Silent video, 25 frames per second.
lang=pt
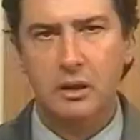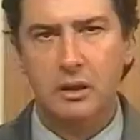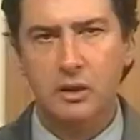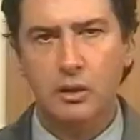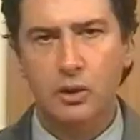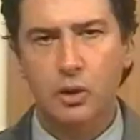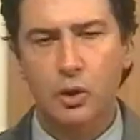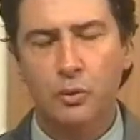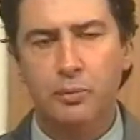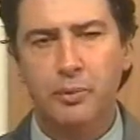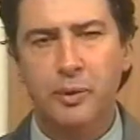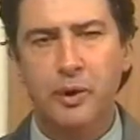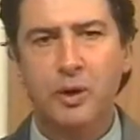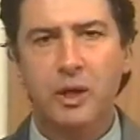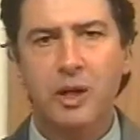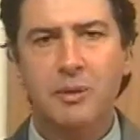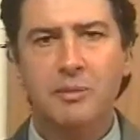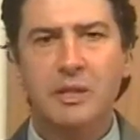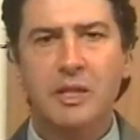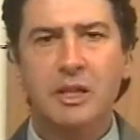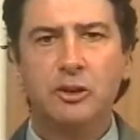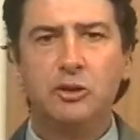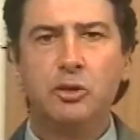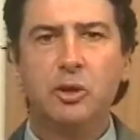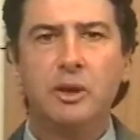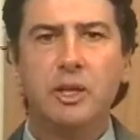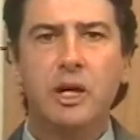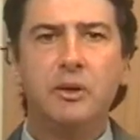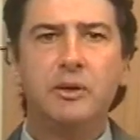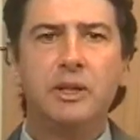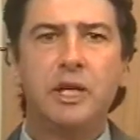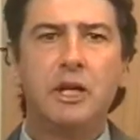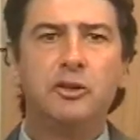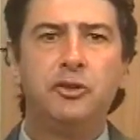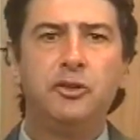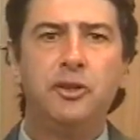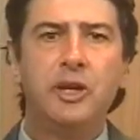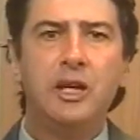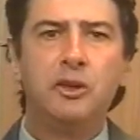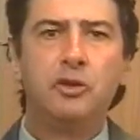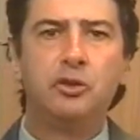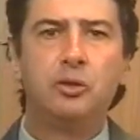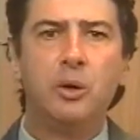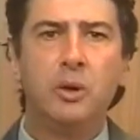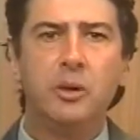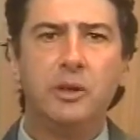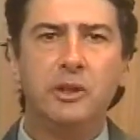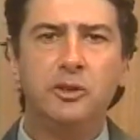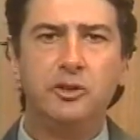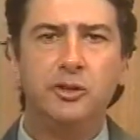E o Programa Nacional de
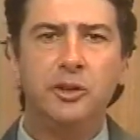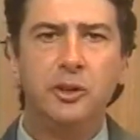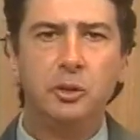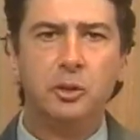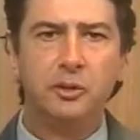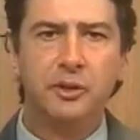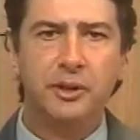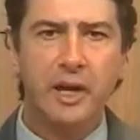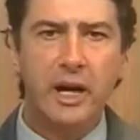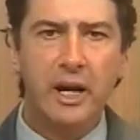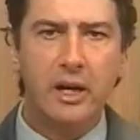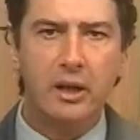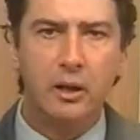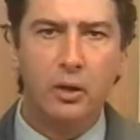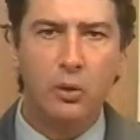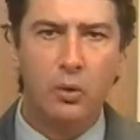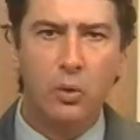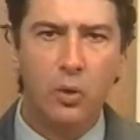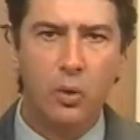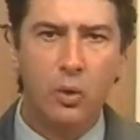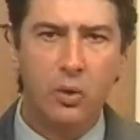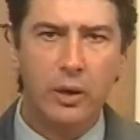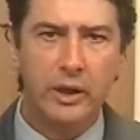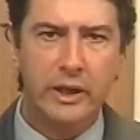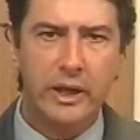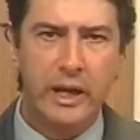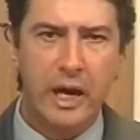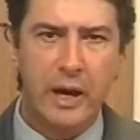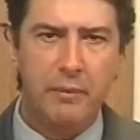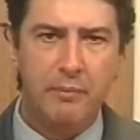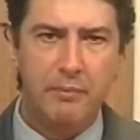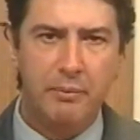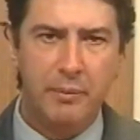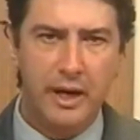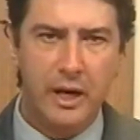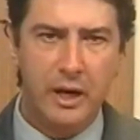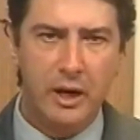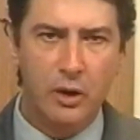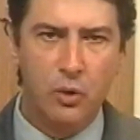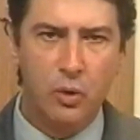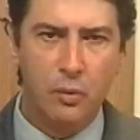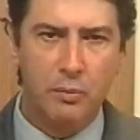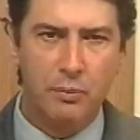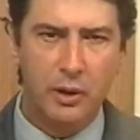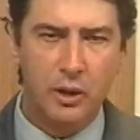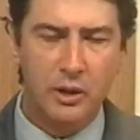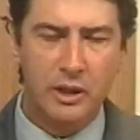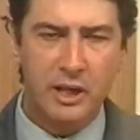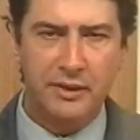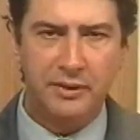Acesso ao Ensino Técnico e Emprego,
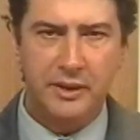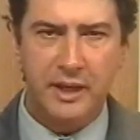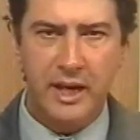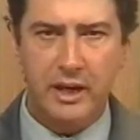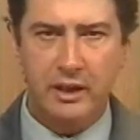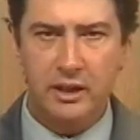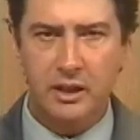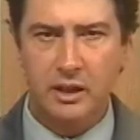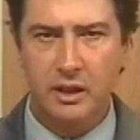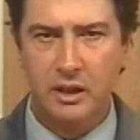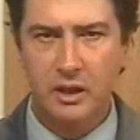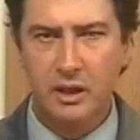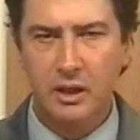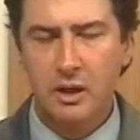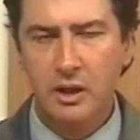Pronatec,